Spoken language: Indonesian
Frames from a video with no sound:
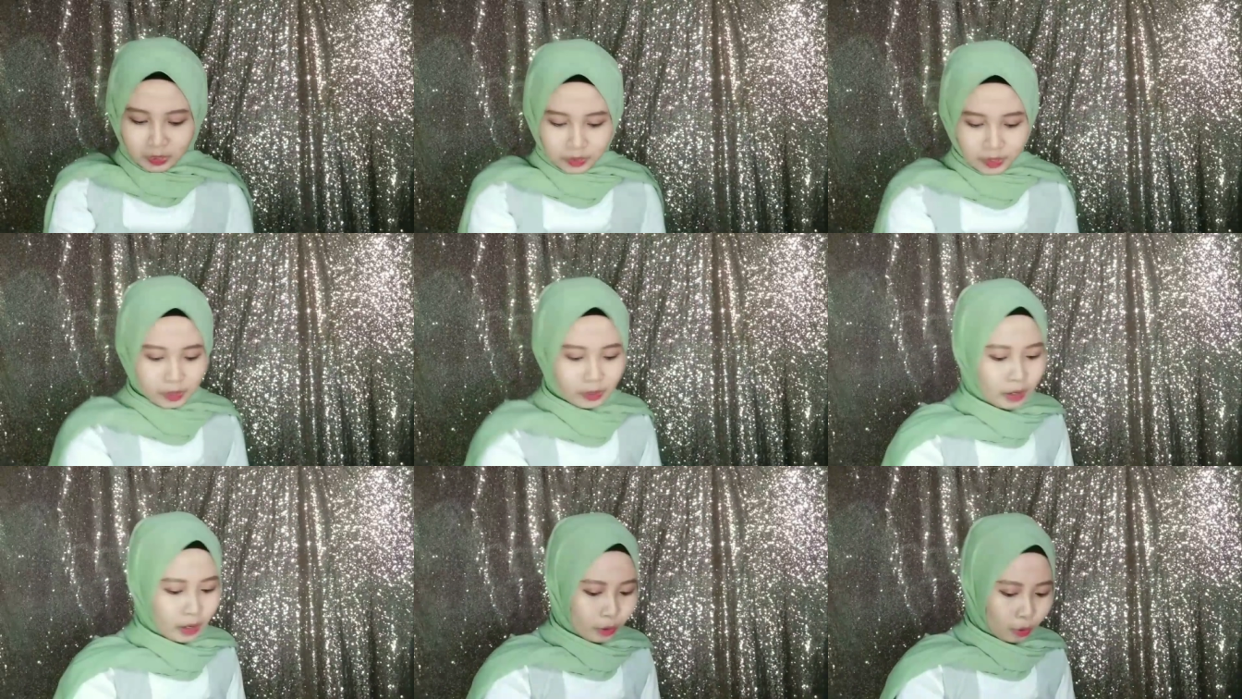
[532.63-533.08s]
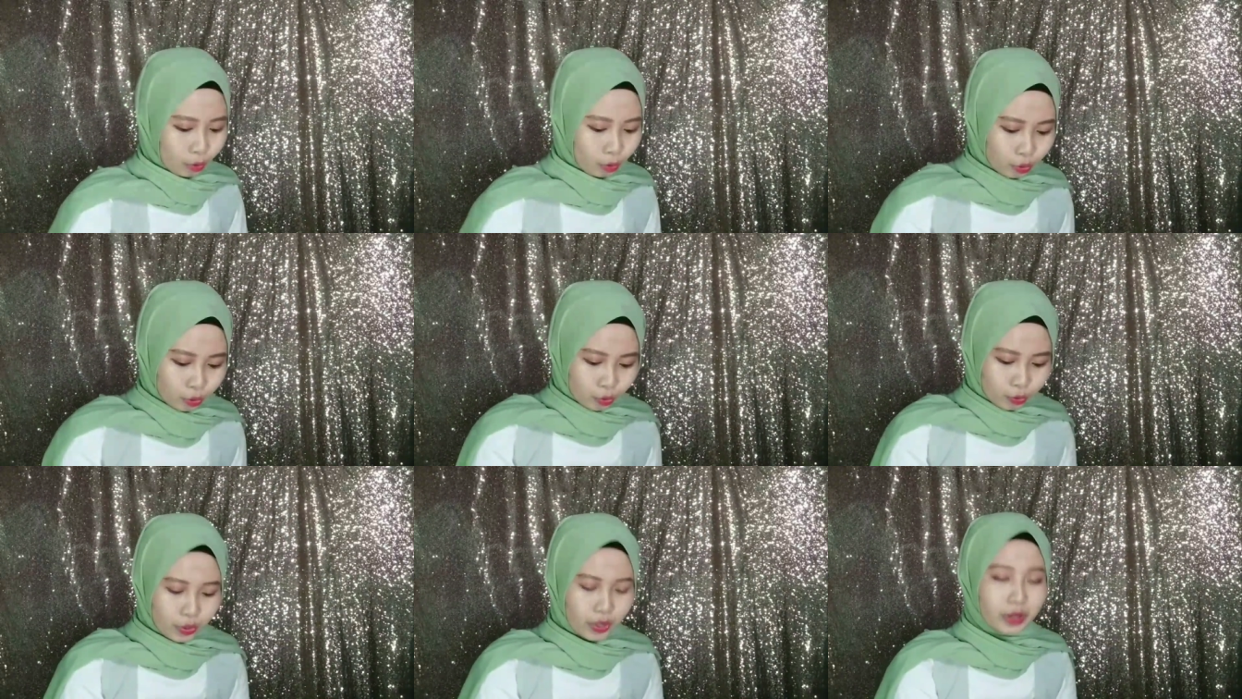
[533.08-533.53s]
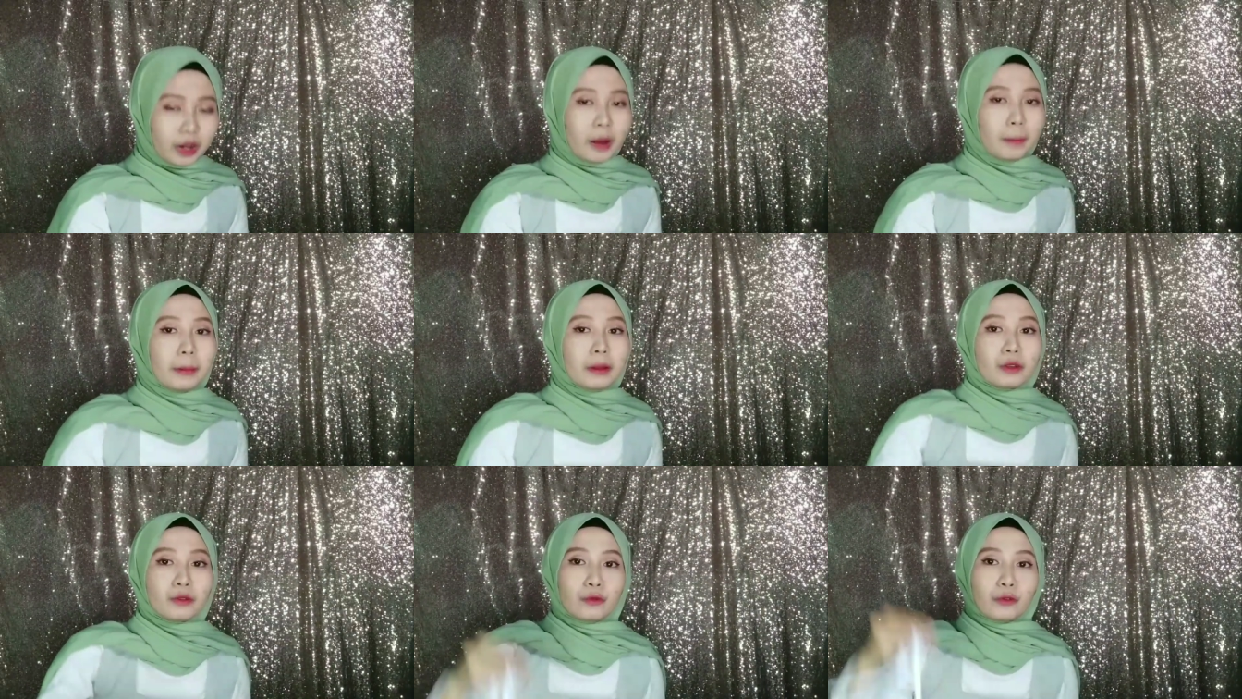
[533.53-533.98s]
dan aku
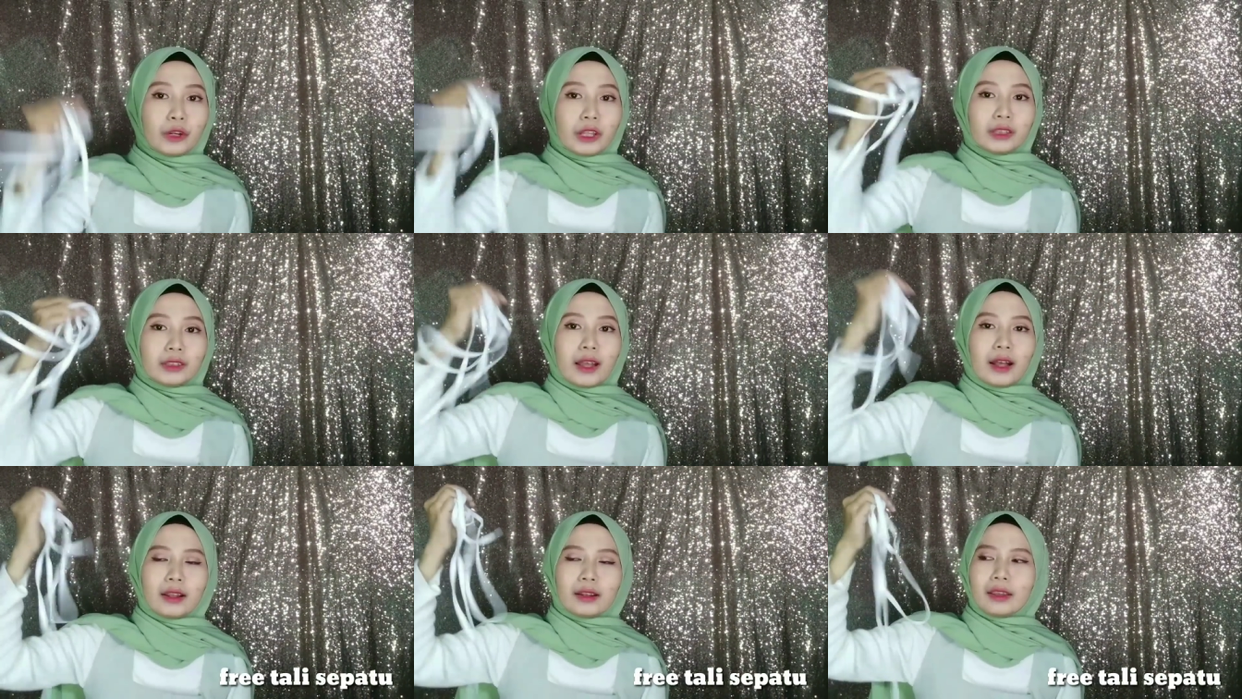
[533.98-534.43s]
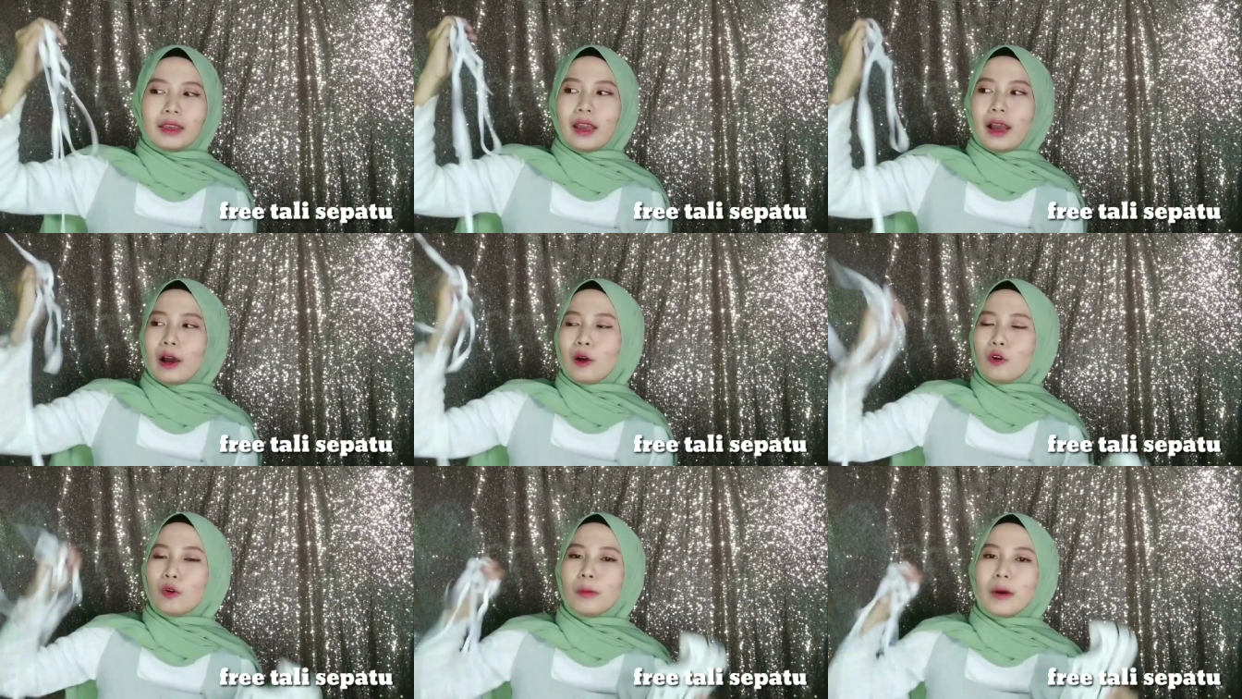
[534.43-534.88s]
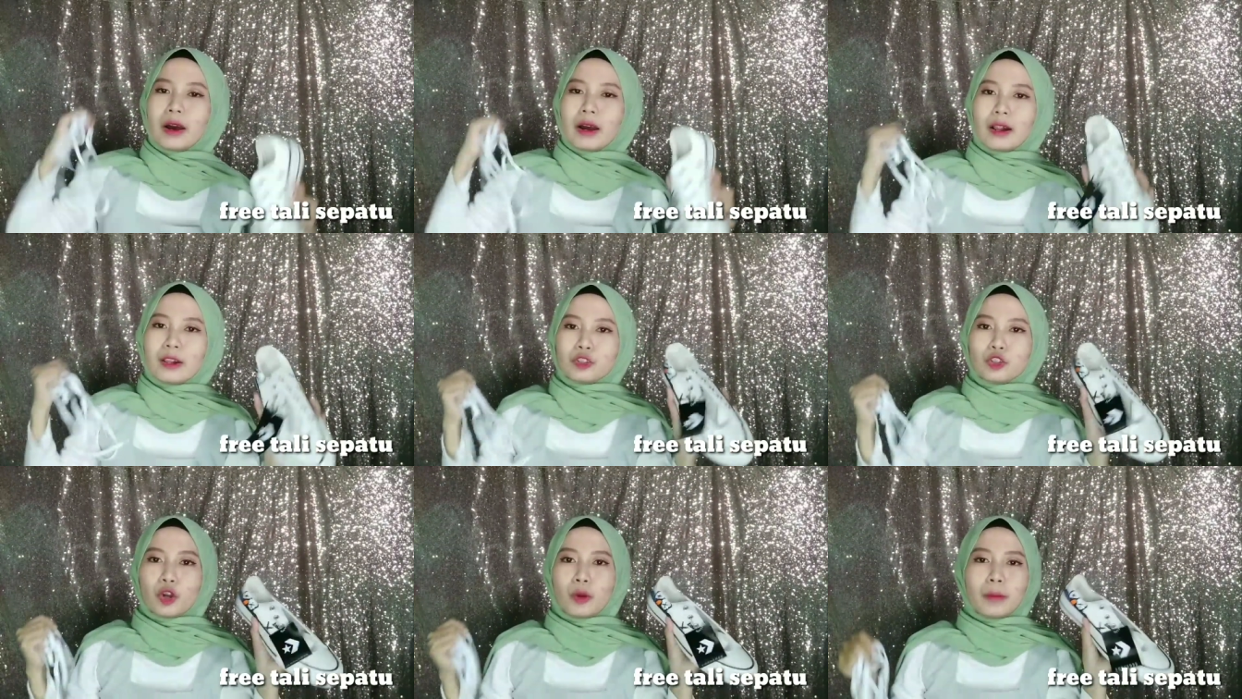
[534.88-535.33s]
juga dapat free tali aku
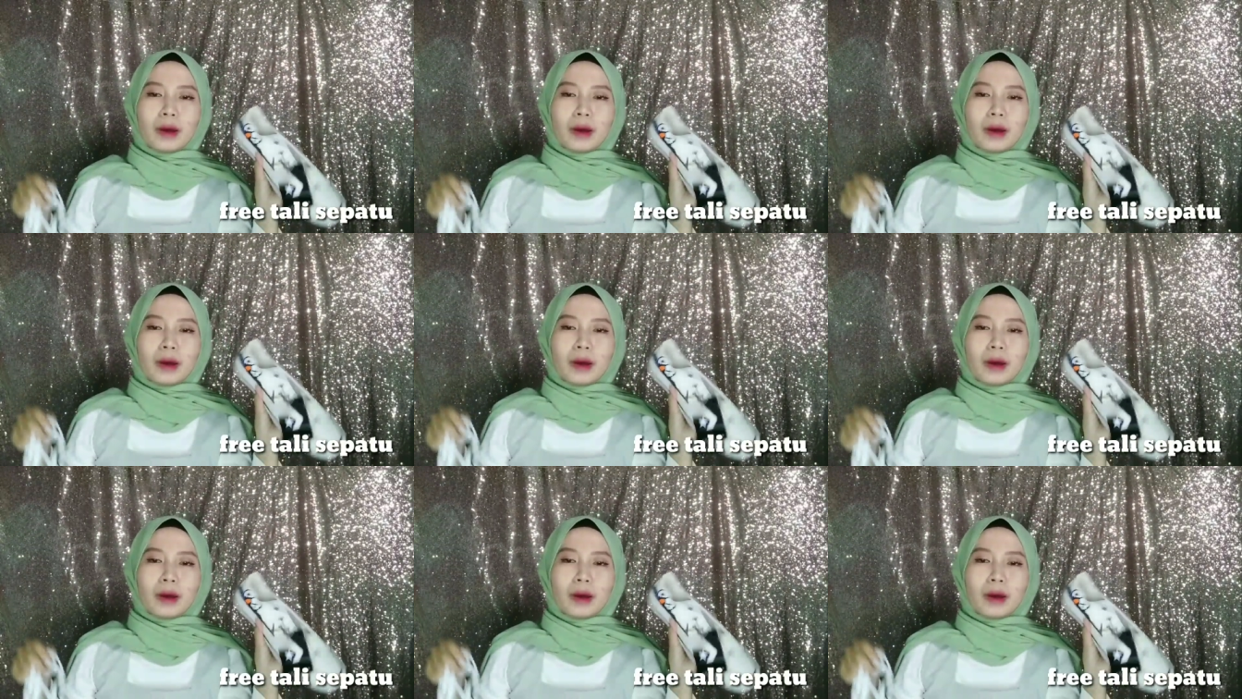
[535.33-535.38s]
bakal